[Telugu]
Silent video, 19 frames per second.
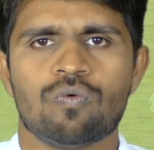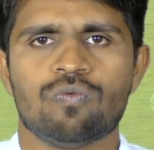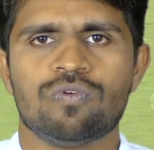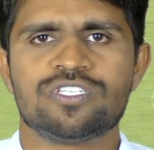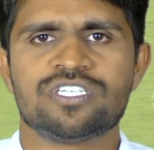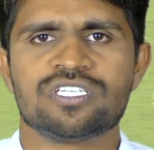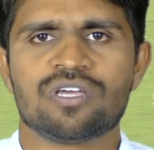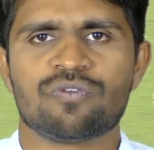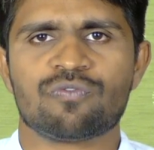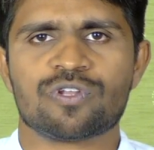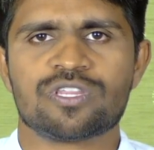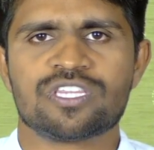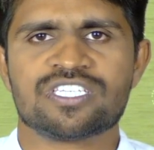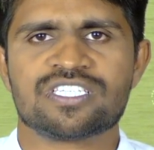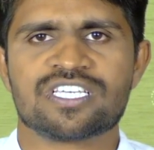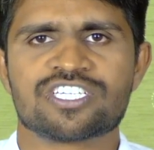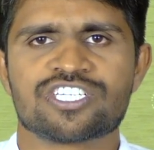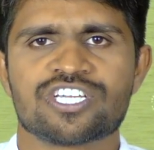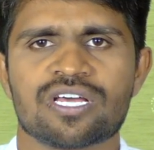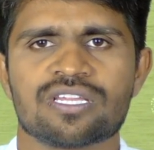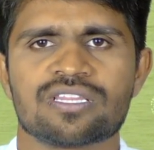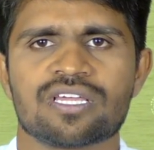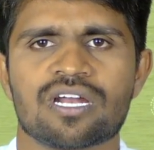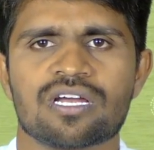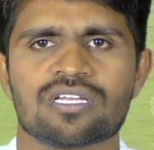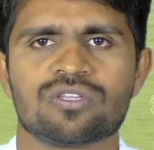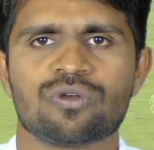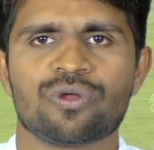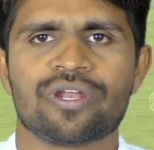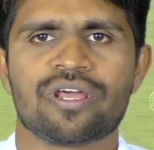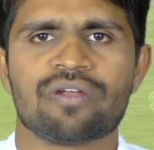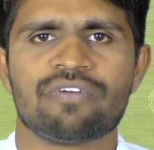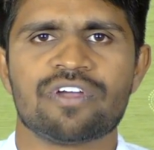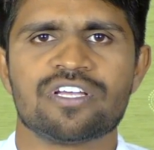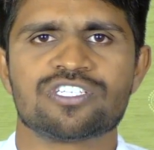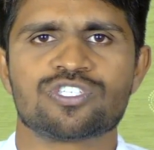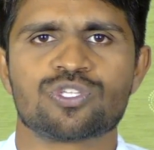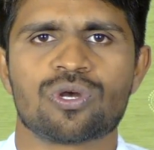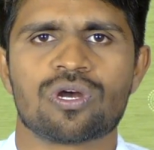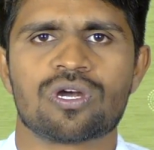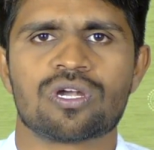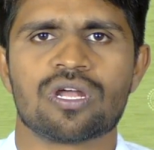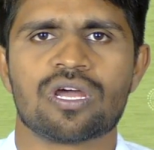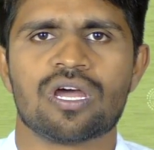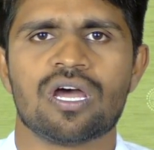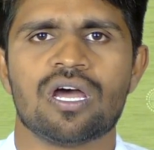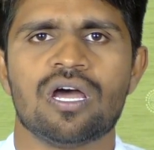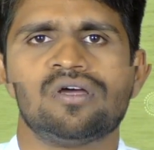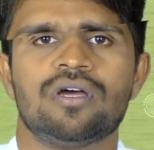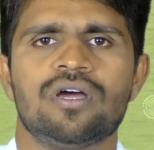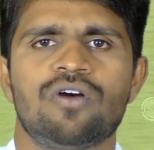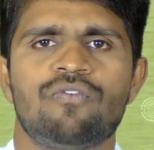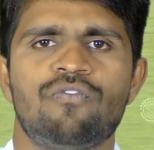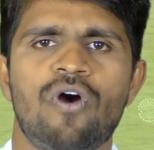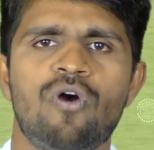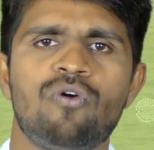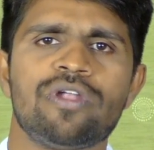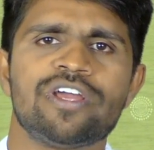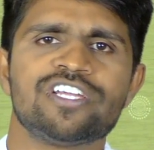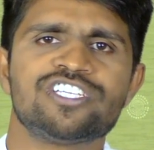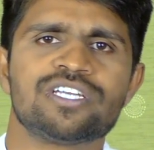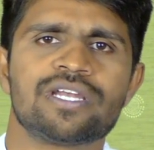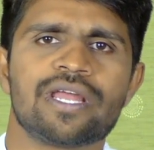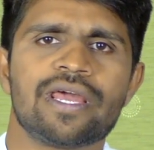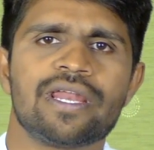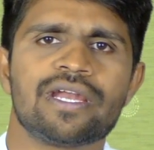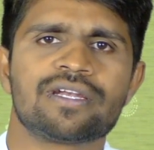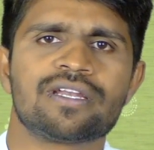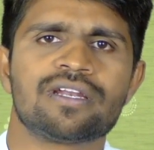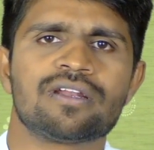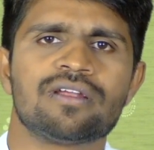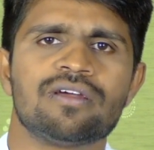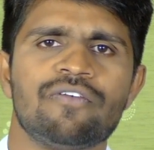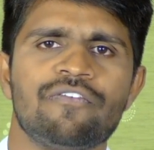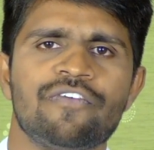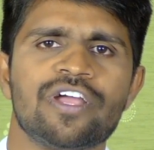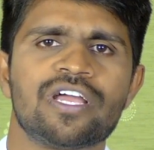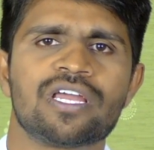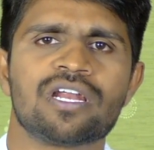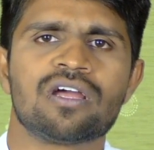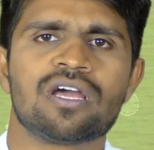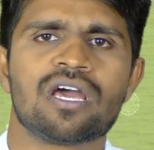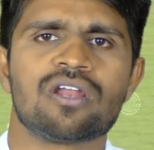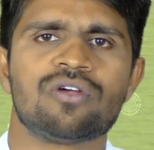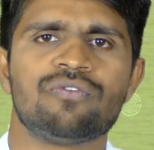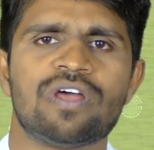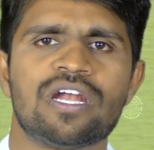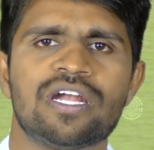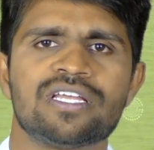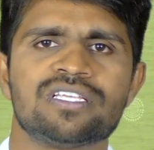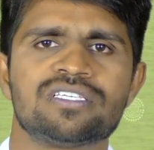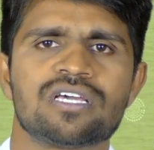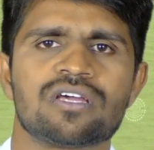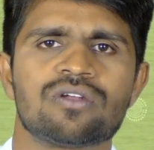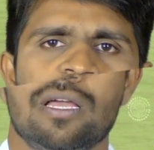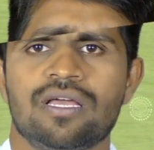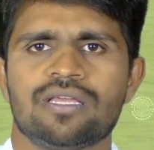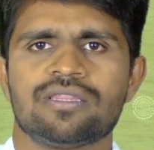ఉచిత వృత్తి శిక్షణ తరగతులు నిర్వహిస్తున్నట్లుగా ఫౌండేషన్ డైరెక్టర్ విక్రమ్ గారు వెల్లడించారు